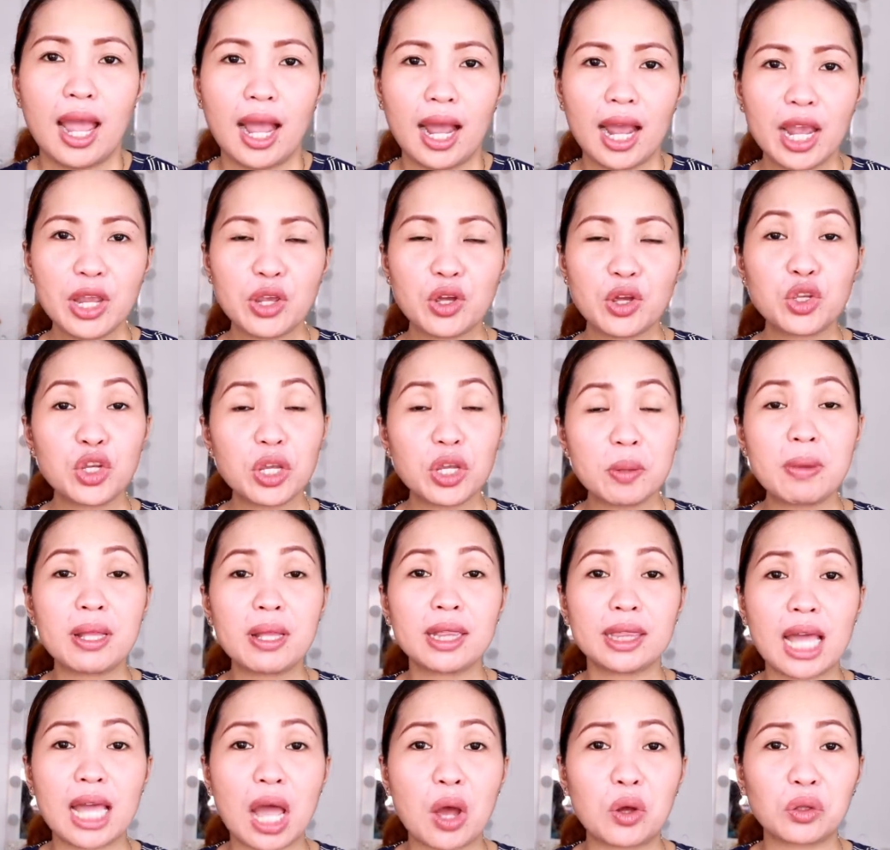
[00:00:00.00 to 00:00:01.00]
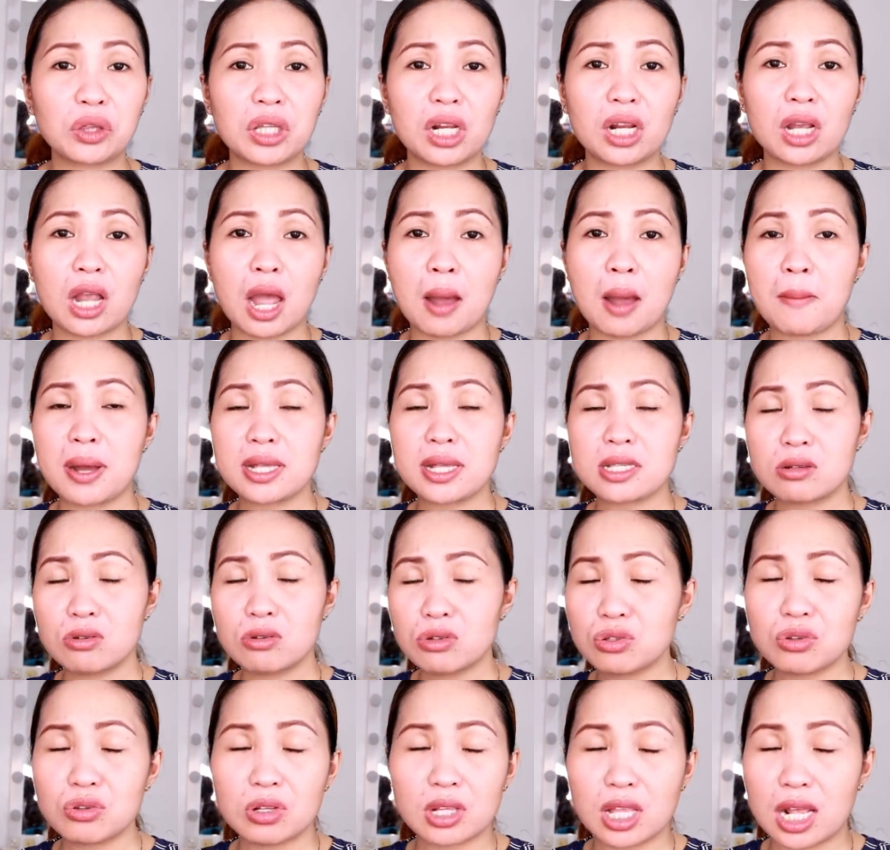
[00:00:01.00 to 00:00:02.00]
Ngayon, yung ibang tao talaga, mas
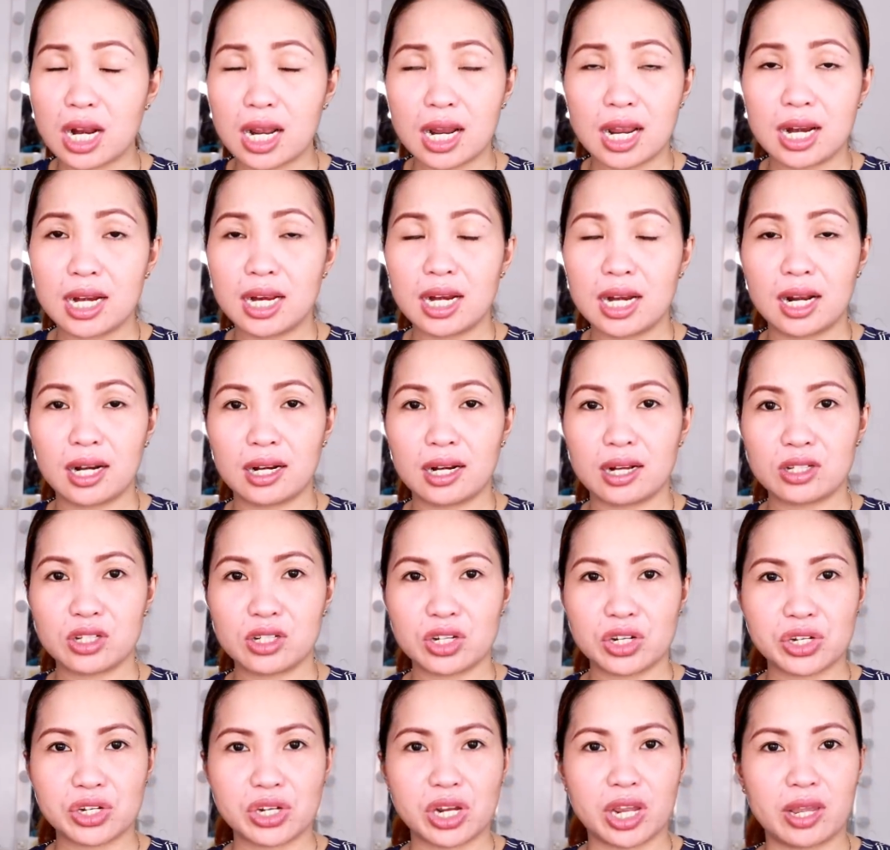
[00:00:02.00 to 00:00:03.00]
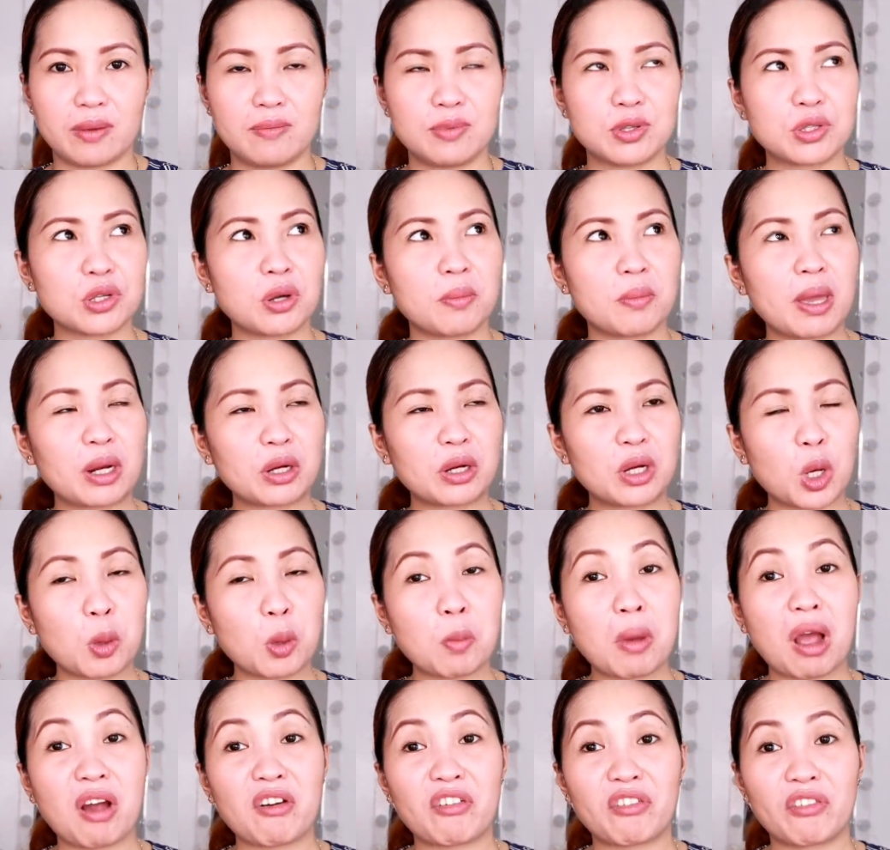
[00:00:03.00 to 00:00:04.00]
gusto talaga nilang nagsha-shave. So, meron ako
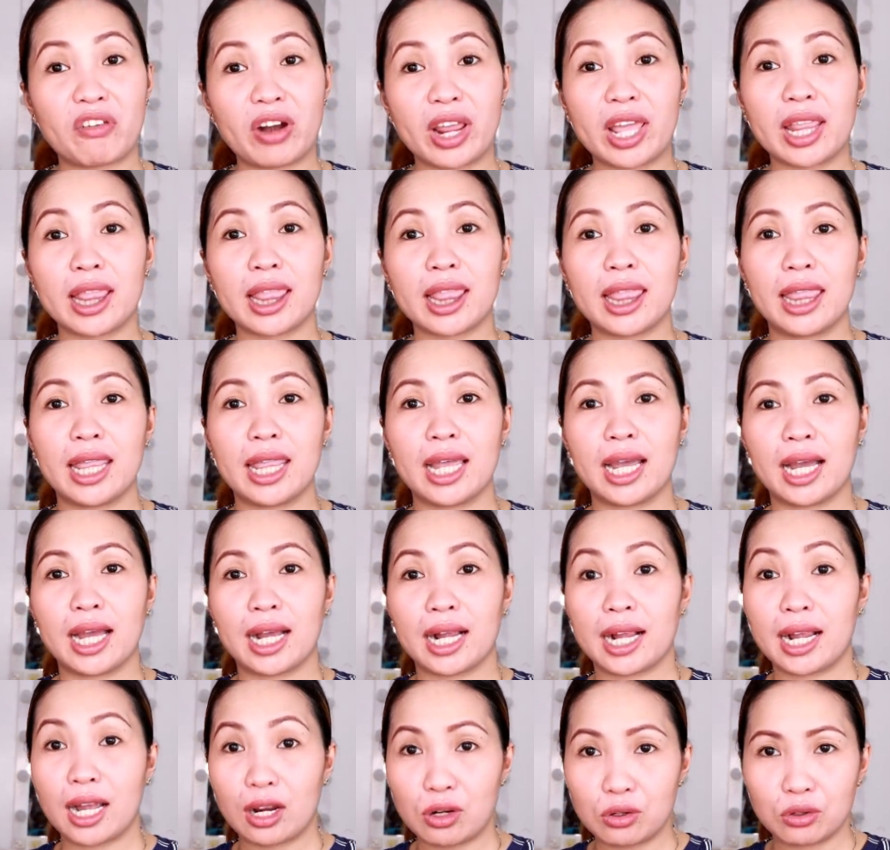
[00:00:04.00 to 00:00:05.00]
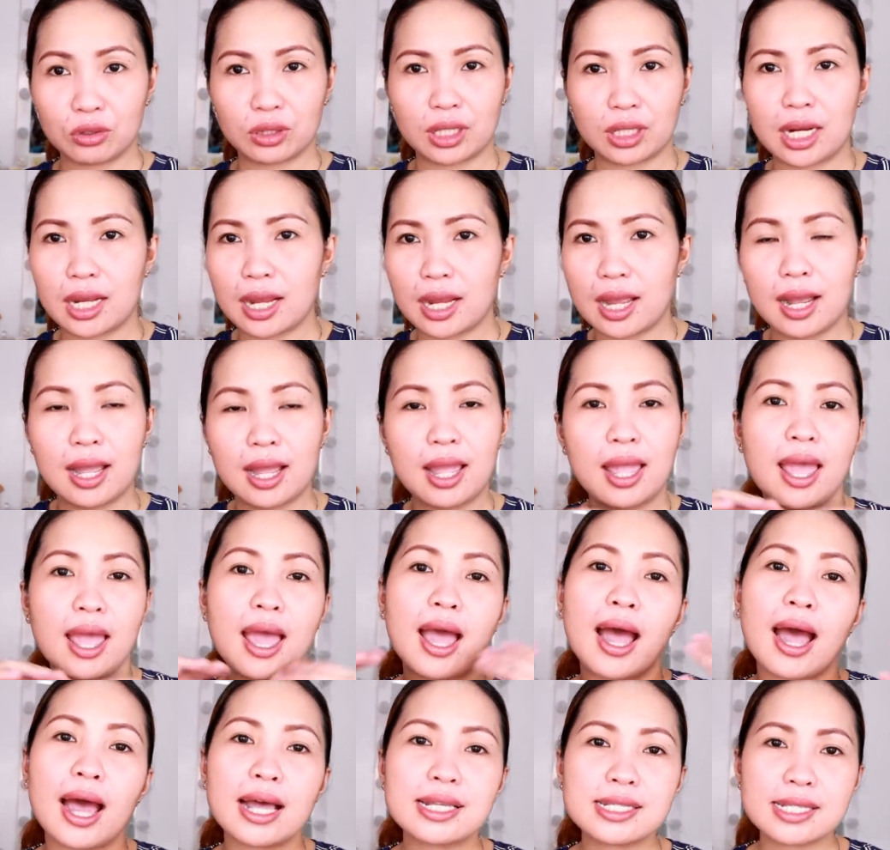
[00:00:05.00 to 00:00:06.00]
mga friend na ganun, talagang
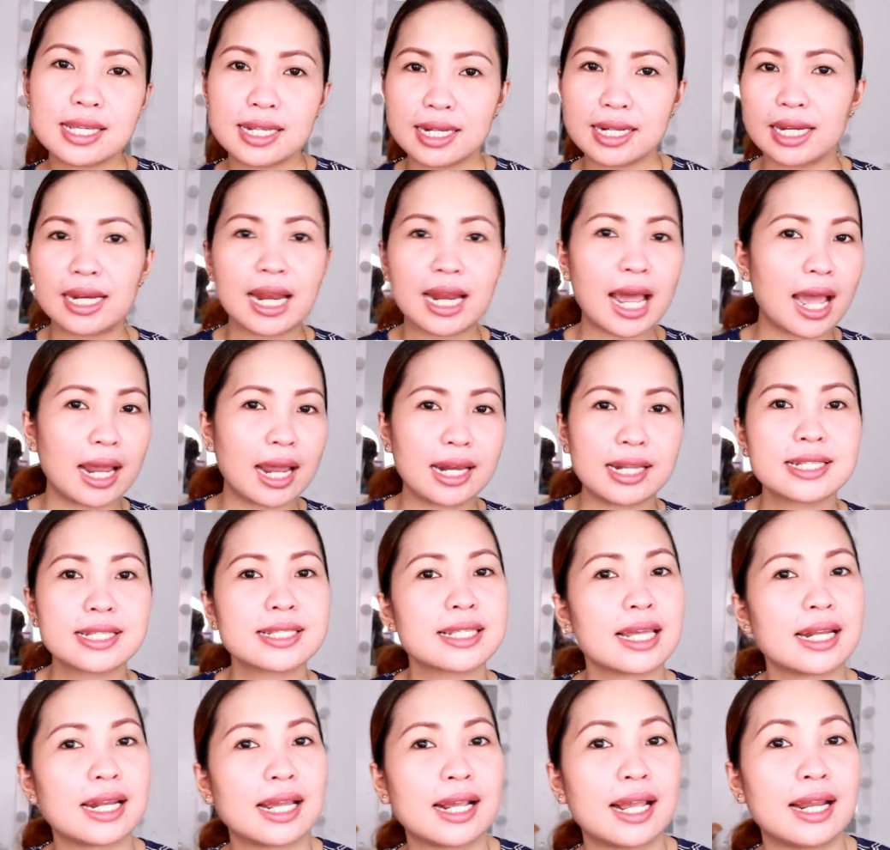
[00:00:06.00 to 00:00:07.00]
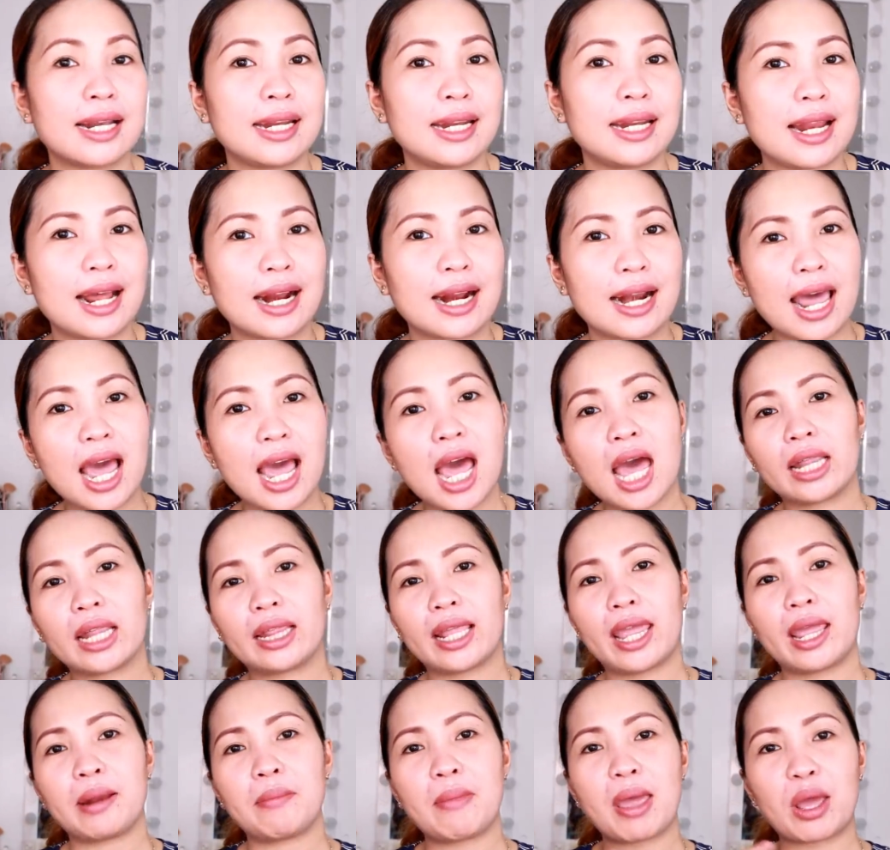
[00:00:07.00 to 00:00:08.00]
as in inaalis talaga nilang
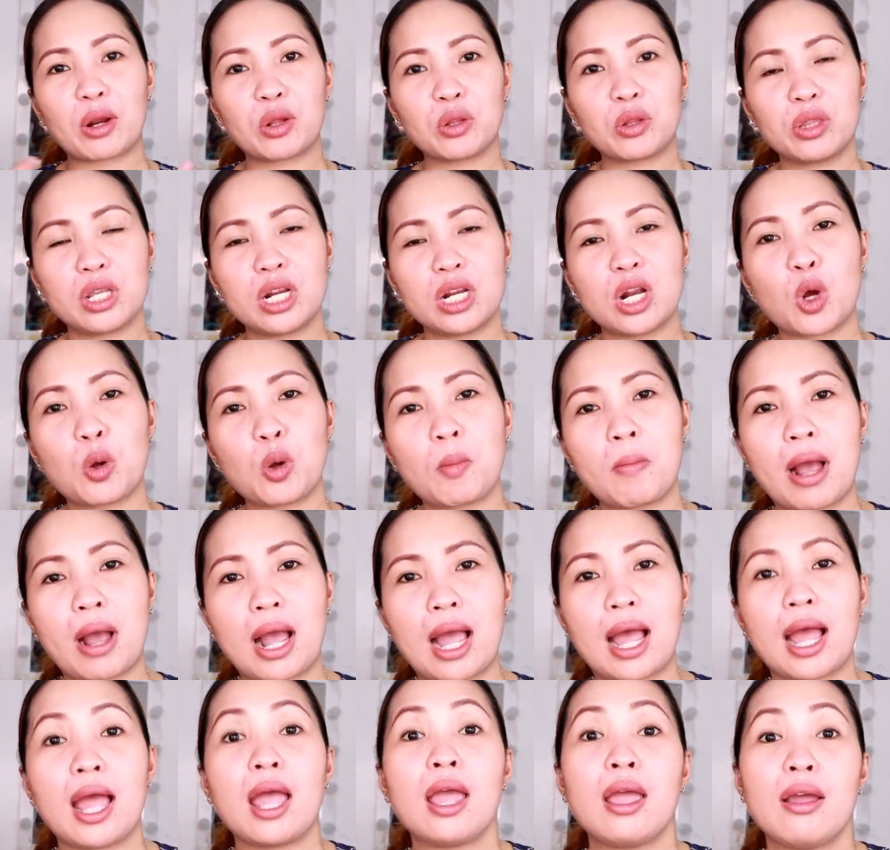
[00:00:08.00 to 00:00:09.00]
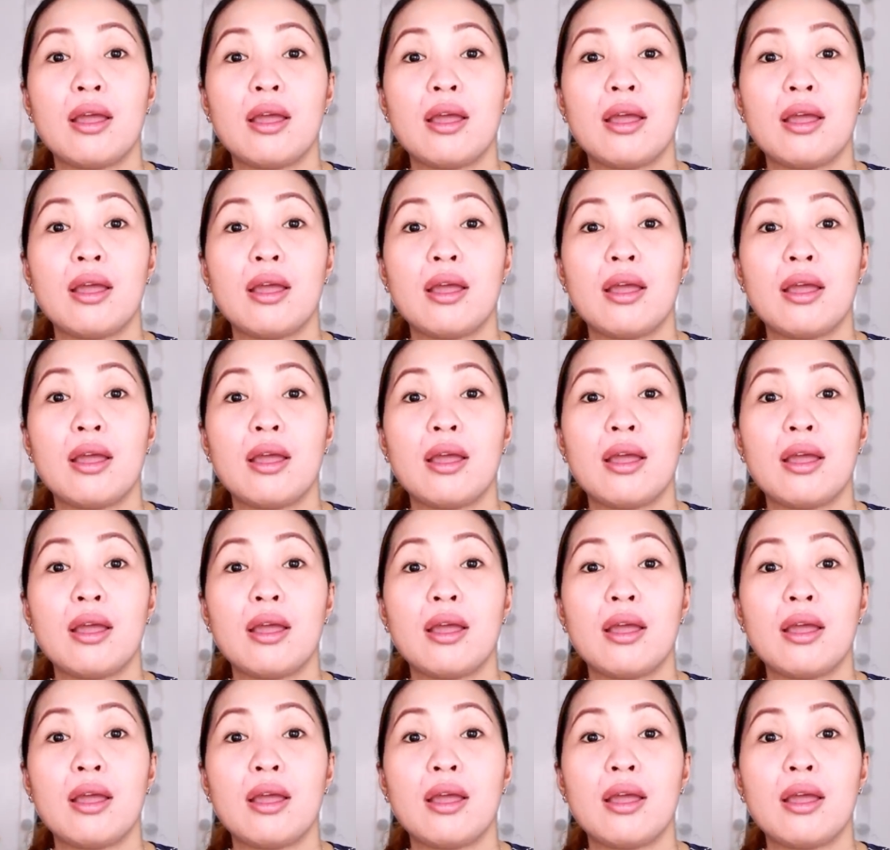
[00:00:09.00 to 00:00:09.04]
lahat. And meron din ako mga